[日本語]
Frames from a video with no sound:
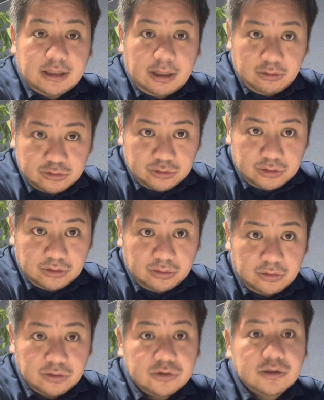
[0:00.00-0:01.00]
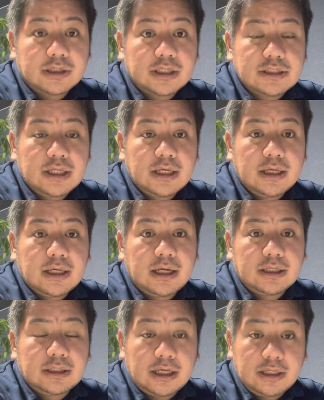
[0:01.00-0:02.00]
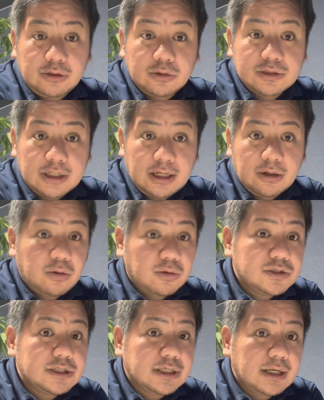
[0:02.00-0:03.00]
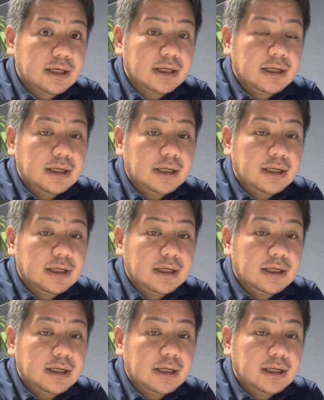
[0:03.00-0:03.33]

帯保証人という形でやはり代表者個人が、